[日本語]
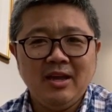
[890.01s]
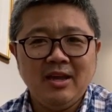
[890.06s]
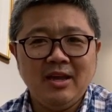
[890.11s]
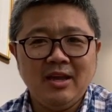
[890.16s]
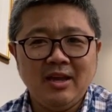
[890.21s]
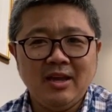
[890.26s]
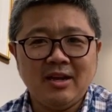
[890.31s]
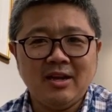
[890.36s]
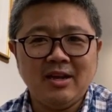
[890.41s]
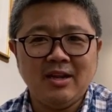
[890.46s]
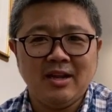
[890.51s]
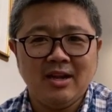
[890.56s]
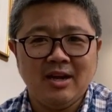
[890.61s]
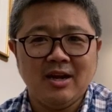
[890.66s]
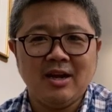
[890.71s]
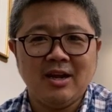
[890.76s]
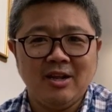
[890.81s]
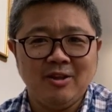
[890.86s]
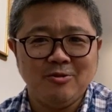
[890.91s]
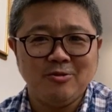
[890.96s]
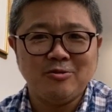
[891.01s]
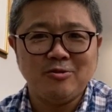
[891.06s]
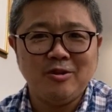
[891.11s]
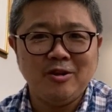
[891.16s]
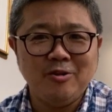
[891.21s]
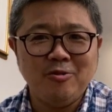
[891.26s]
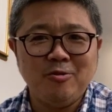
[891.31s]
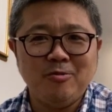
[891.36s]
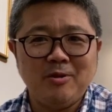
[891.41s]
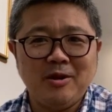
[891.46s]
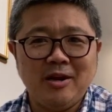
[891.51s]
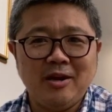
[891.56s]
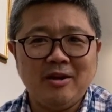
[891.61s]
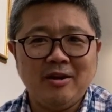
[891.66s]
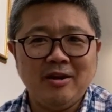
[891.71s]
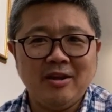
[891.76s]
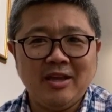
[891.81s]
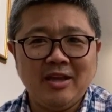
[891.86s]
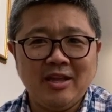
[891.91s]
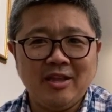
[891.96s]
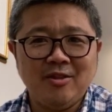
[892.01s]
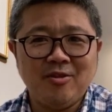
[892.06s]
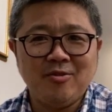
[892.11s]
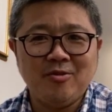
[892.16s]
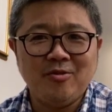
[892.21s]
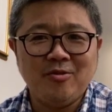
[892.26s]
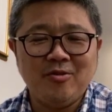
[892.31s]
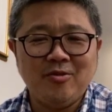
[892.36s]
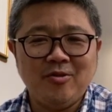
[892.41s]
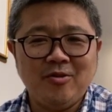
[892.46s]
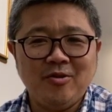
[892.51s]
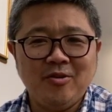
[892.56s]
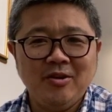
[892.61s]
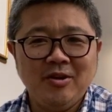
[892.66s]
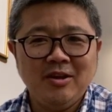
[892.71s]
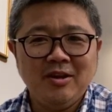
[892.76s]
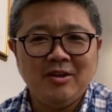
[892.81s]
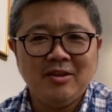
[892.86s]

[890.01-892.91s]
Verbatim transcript: えー、彼ら、彼女らの、まあ、えっ、ー、と、